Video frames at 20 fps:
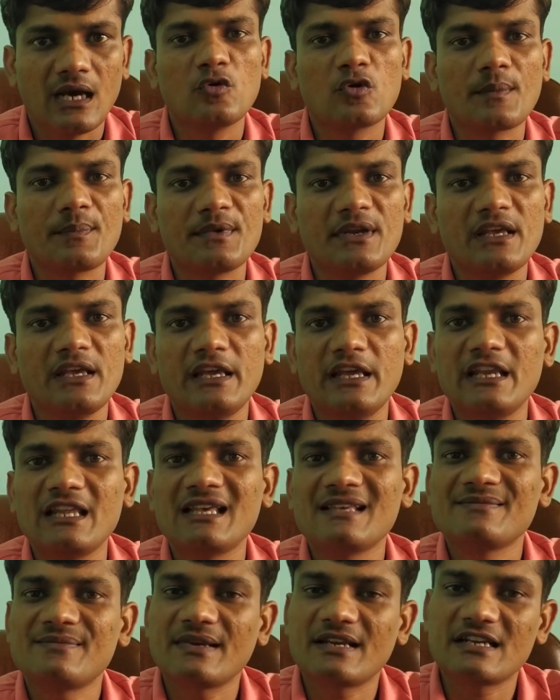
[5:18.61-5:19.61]
और अपने
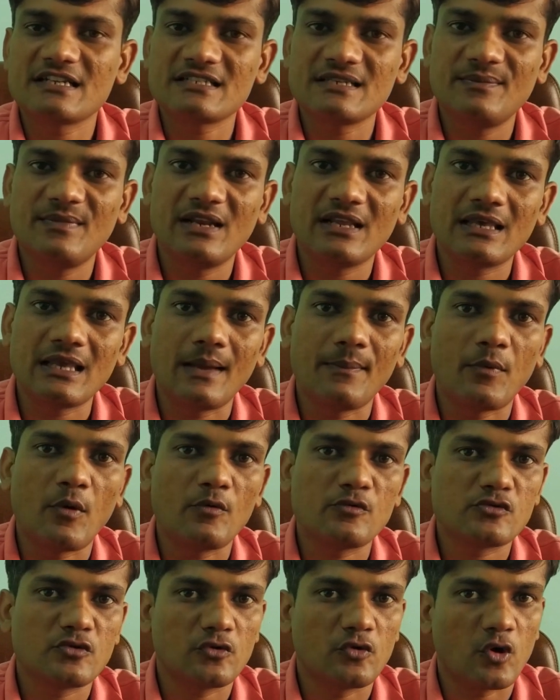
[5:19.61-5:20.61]
एरिया इंस्पेक्टर से मिलकर आप
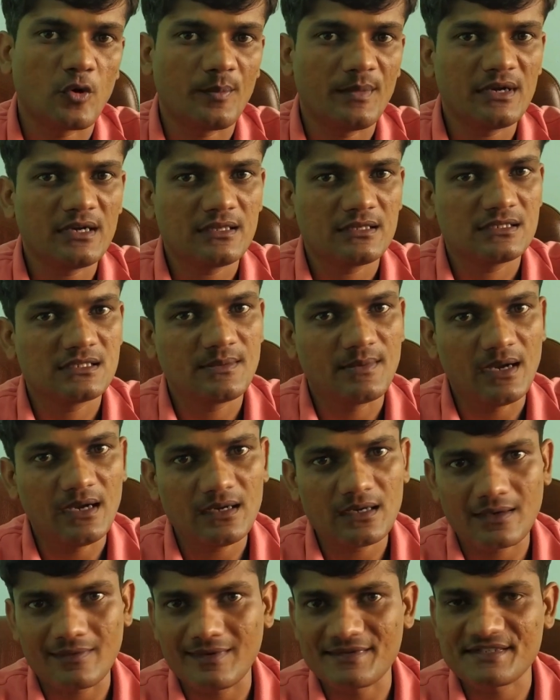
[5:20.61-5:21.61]
उसको डॉक्यूमेंट जमा
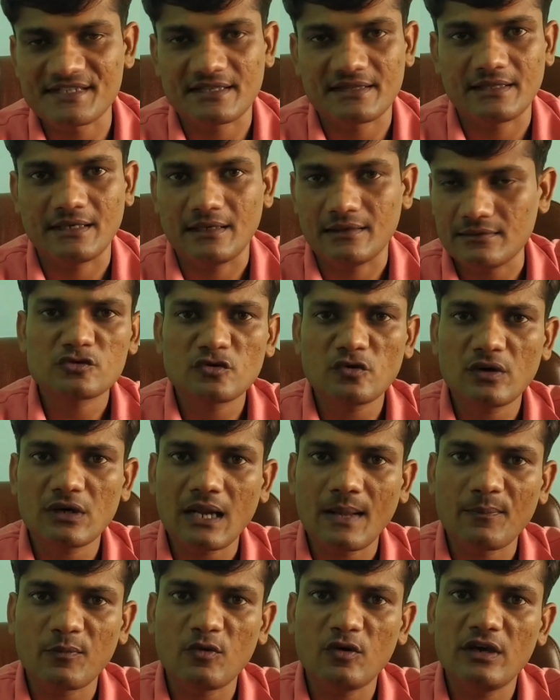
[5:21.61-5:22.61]
करवा सकते हैं दोस्तों
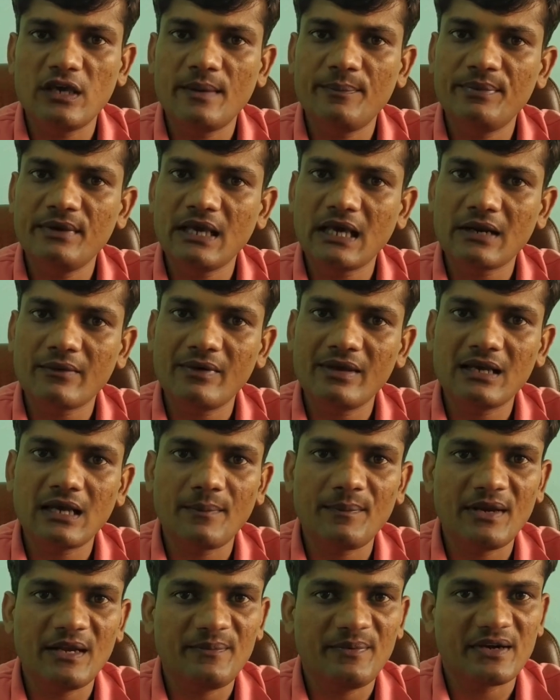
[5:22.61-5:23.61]
अगर आपको ए
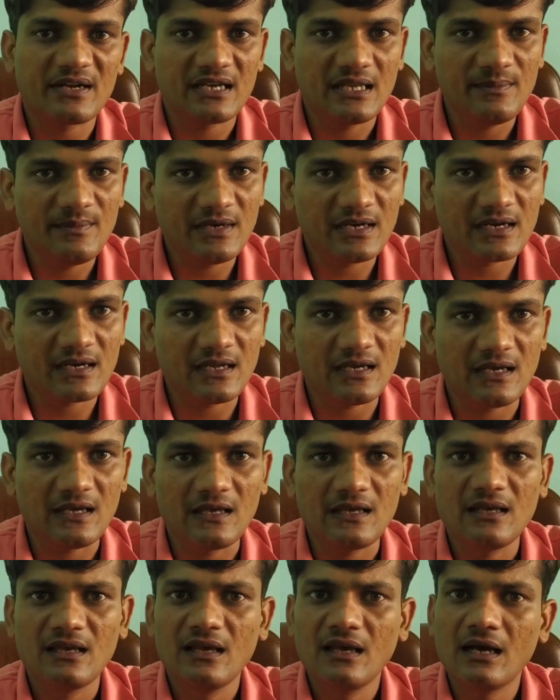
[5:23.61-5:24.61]
का बेनिफिट नहीं मिल रहा
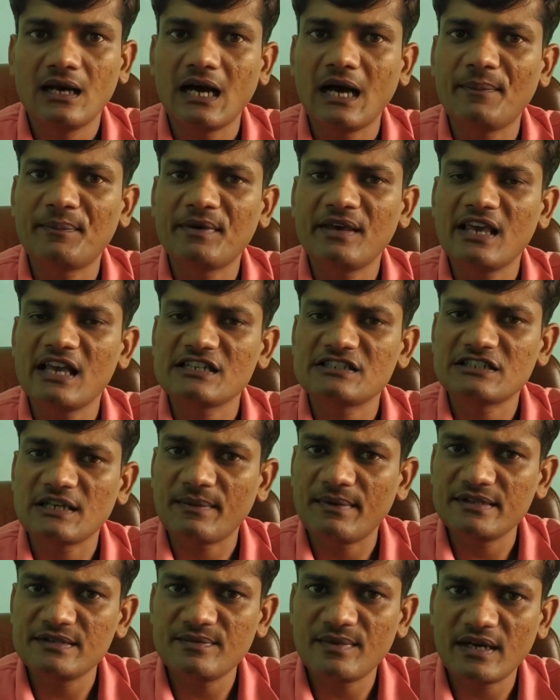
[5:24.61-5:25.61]
है आपकी
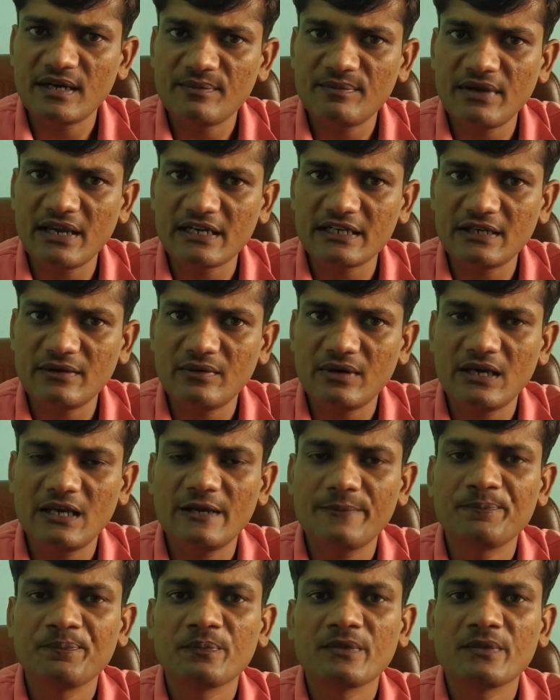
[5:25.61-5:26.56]
एस्टेब्लिशमेंट भी एक्टिव है